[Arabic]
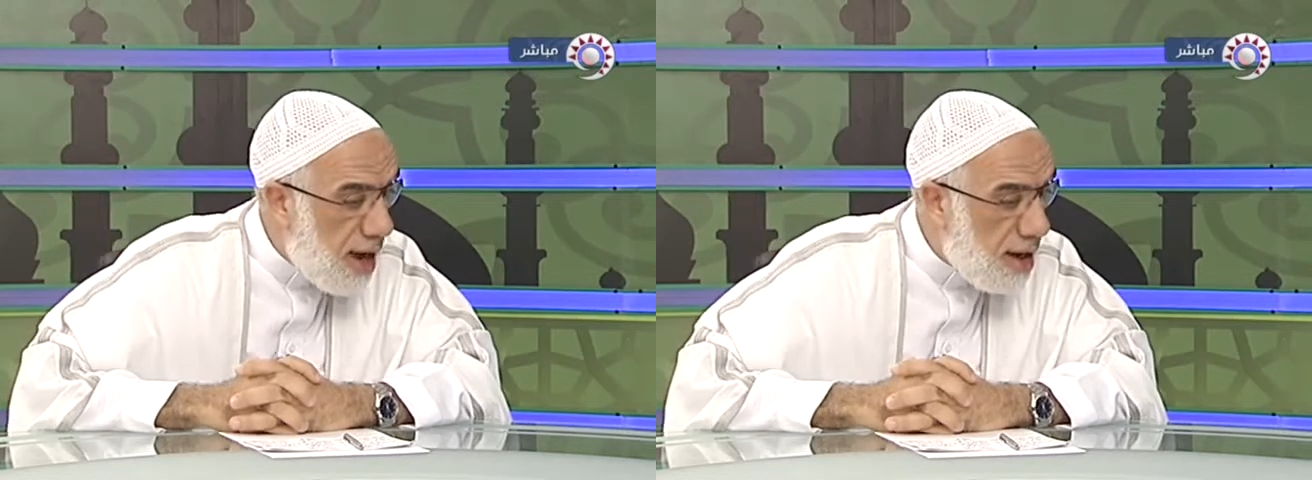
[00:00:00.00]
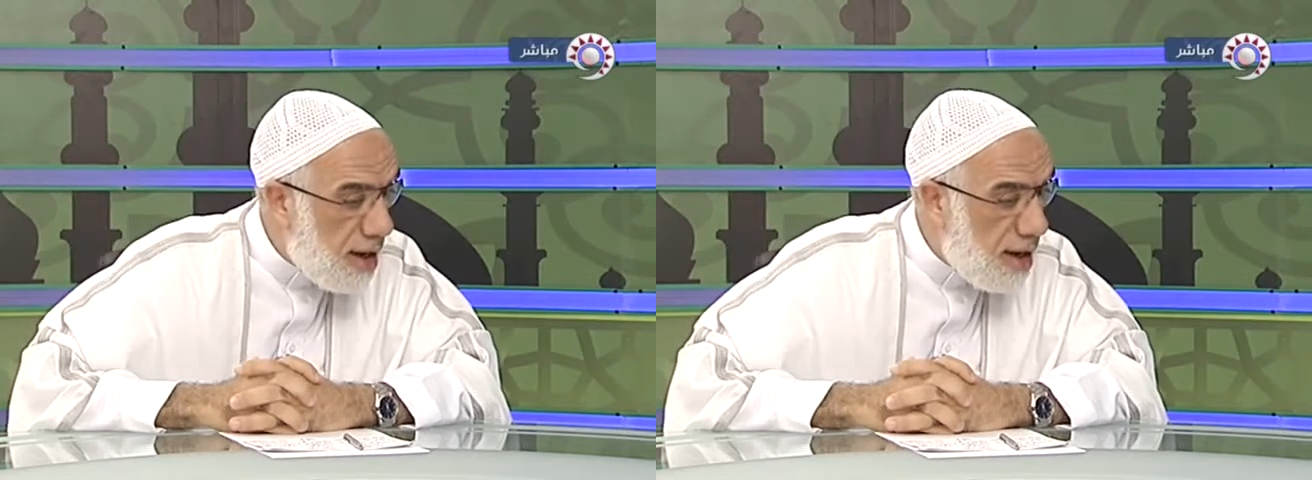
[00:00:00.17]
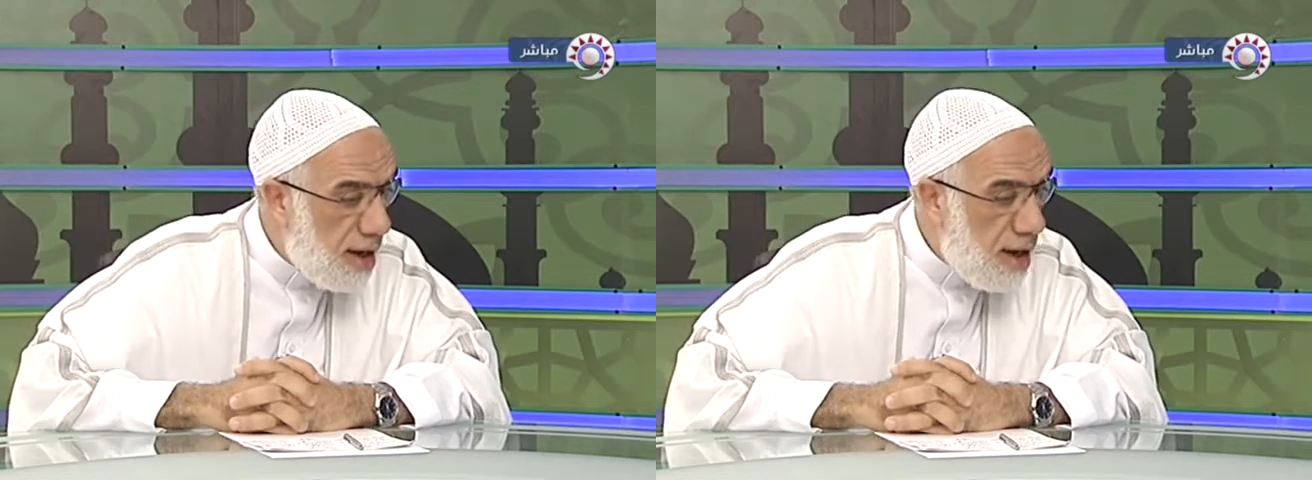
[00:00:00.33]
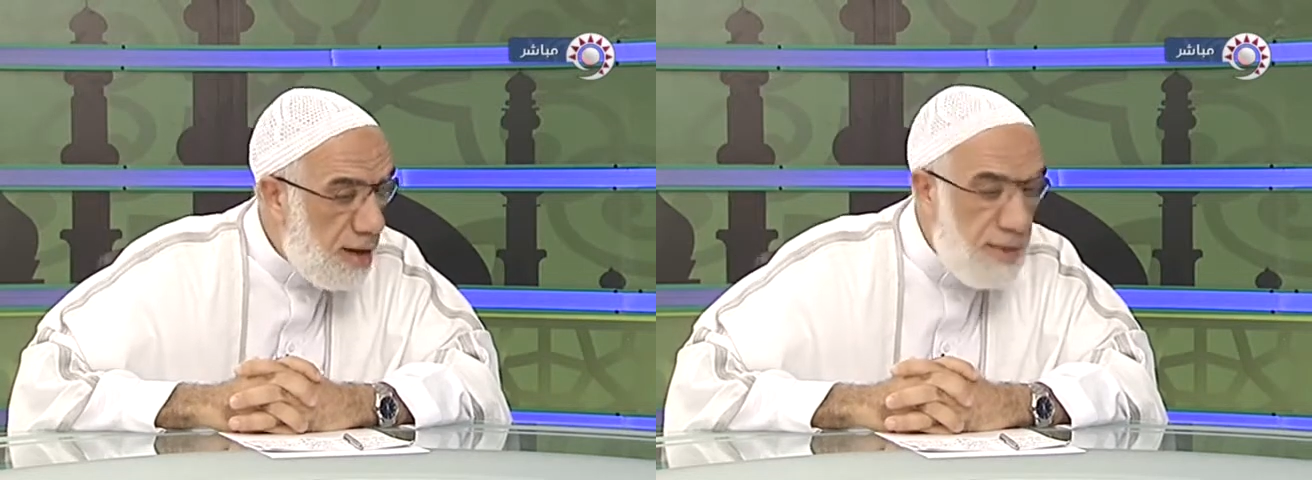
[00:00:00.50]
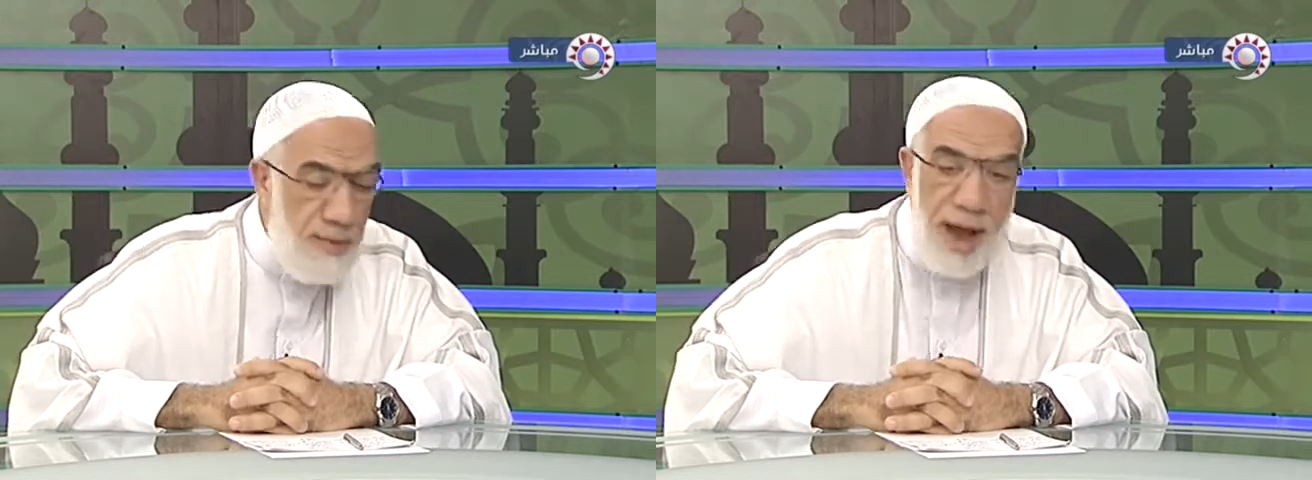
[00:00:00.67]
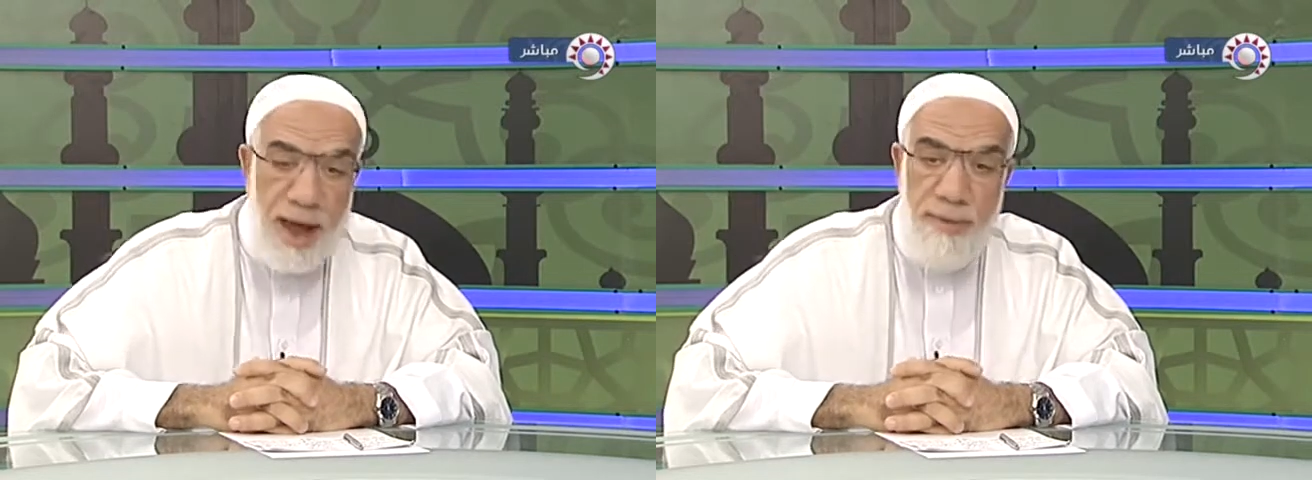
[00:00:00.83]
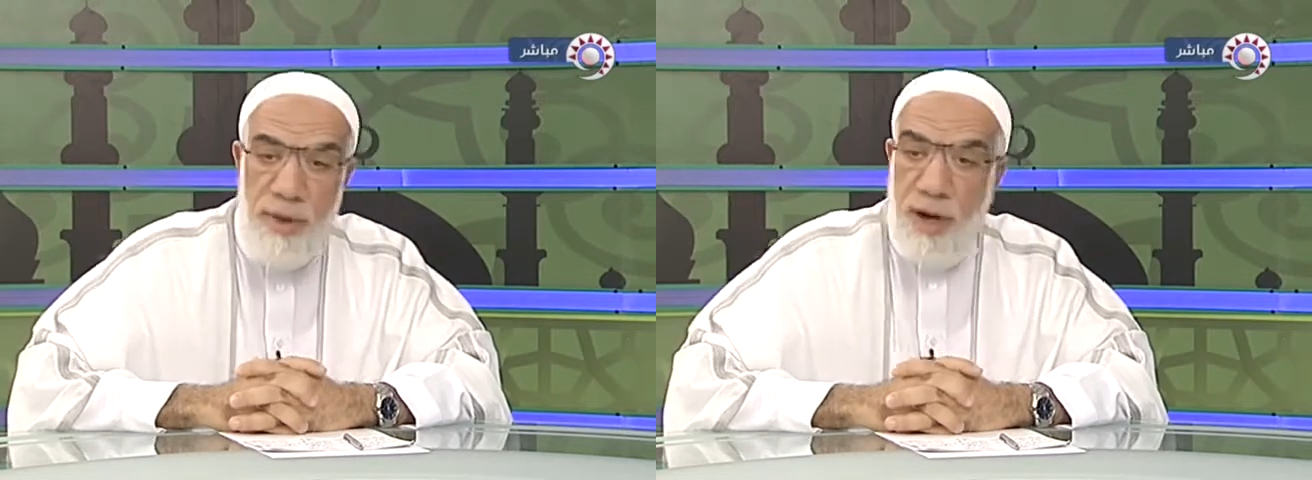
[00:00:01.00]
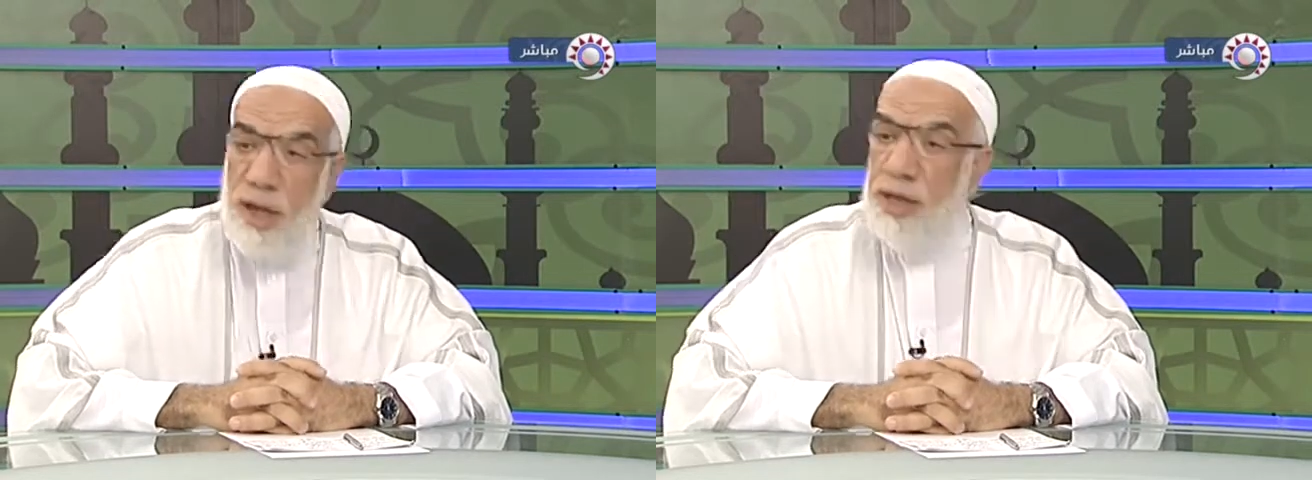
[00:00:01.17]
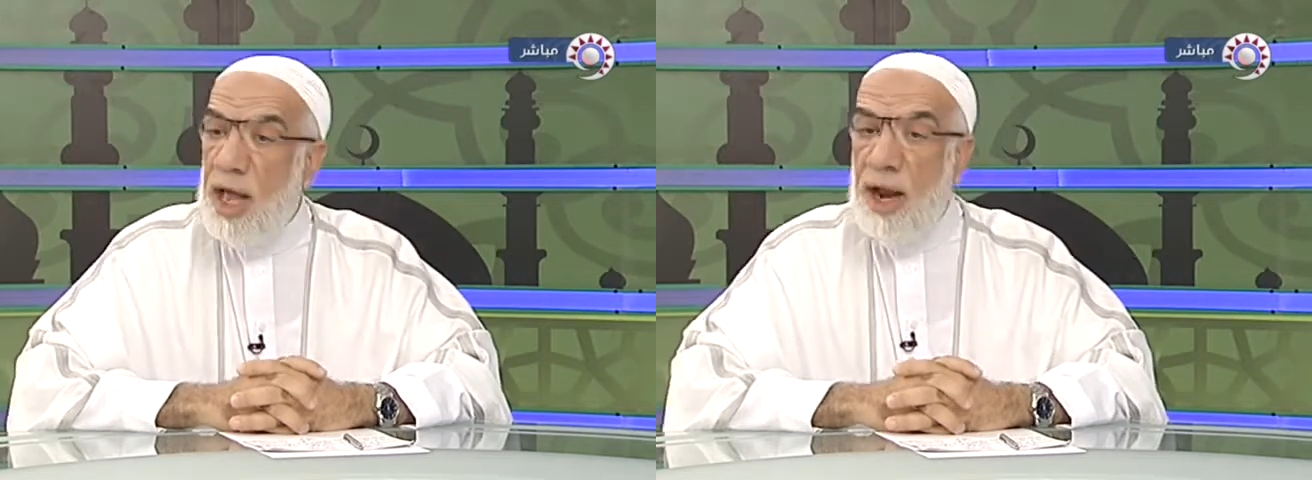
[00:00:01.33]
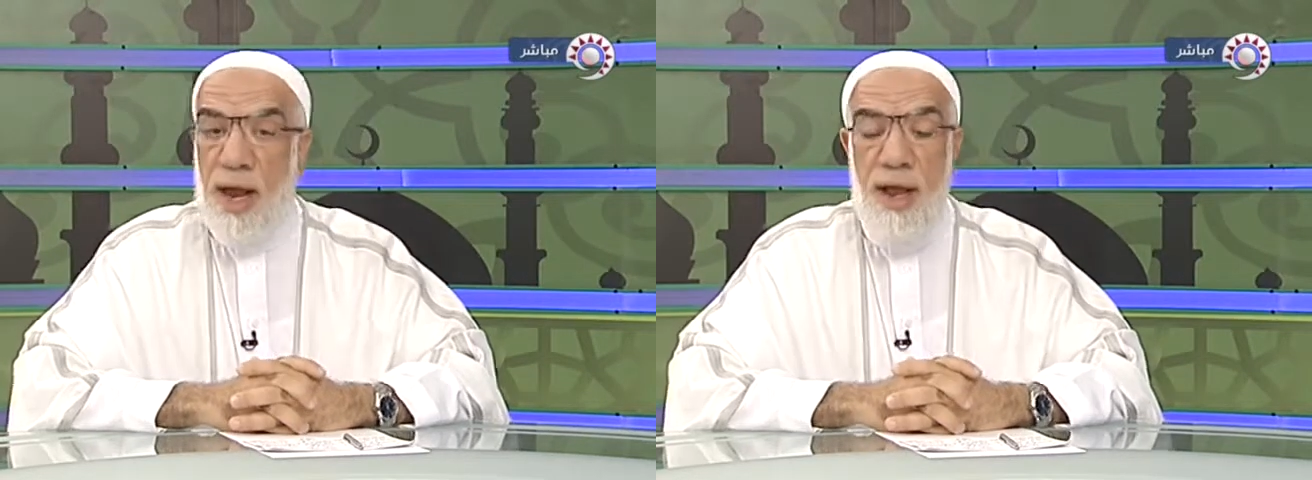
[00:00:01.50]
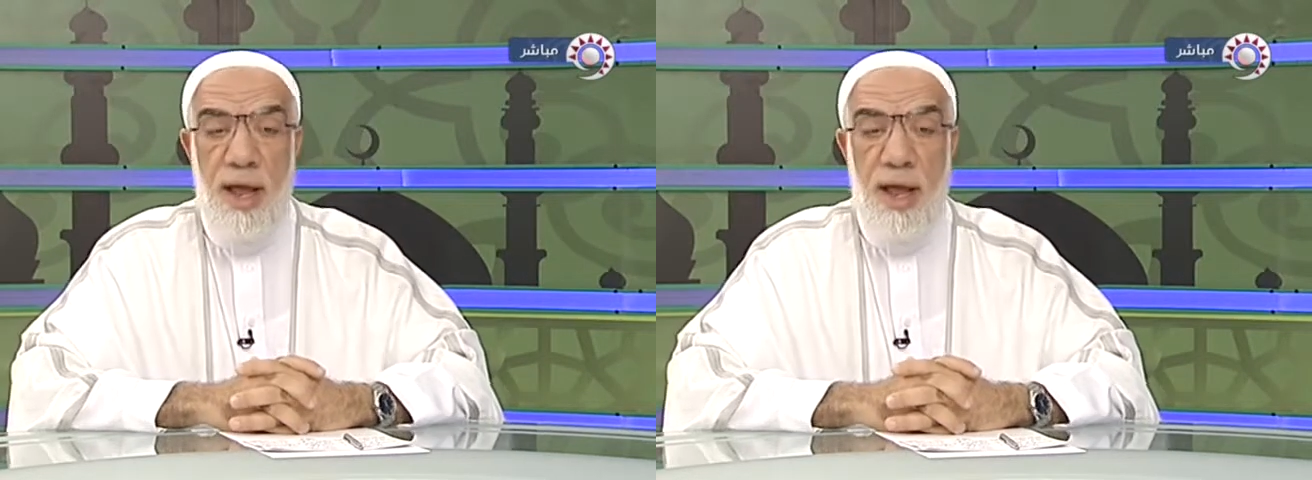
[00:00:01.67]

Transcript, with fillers: عنه الامام احمد رضي الله